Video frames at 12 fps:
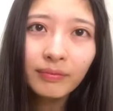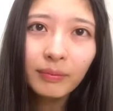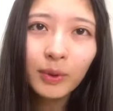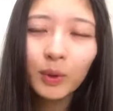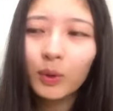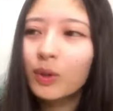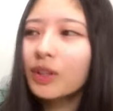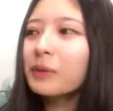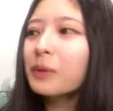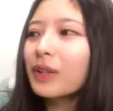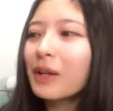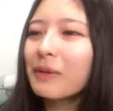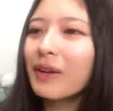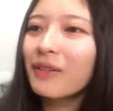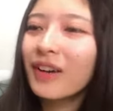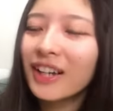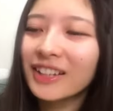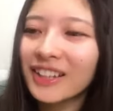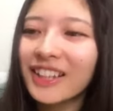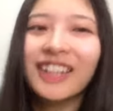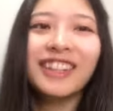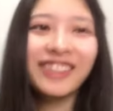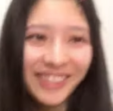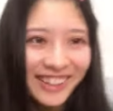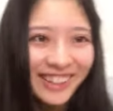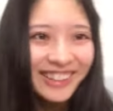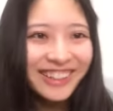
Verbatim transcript: もうどこにも名前は入ってないっていうな